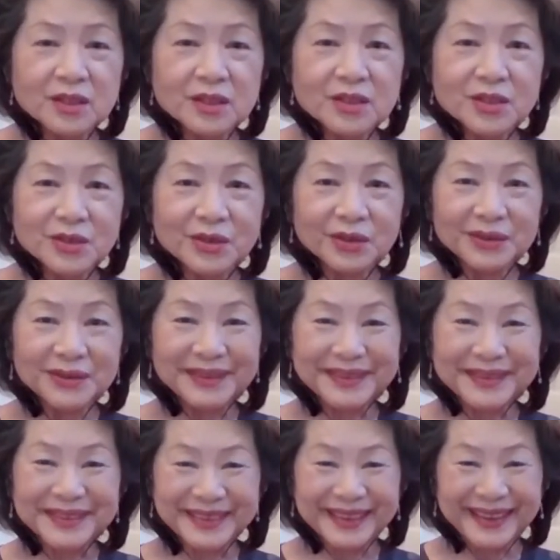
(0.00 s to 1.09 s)
日仕事
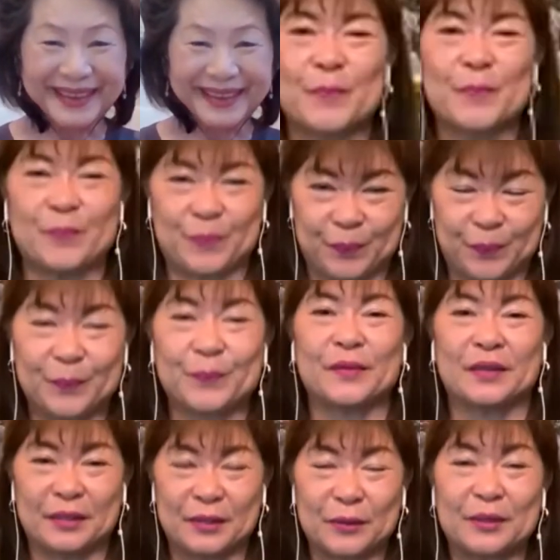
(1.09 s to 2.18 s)
ですね。
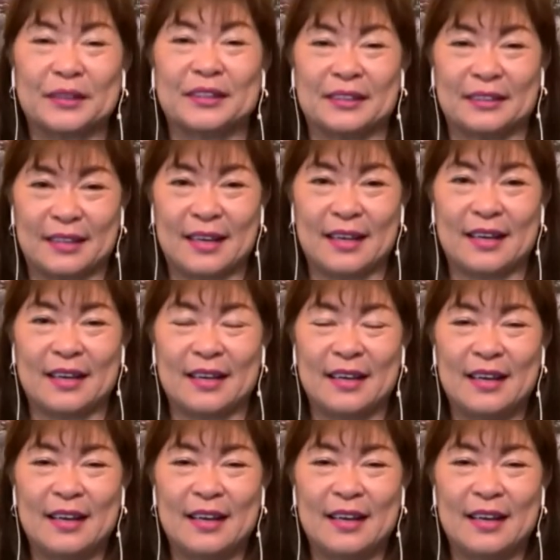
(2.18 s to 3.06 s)
そうですね。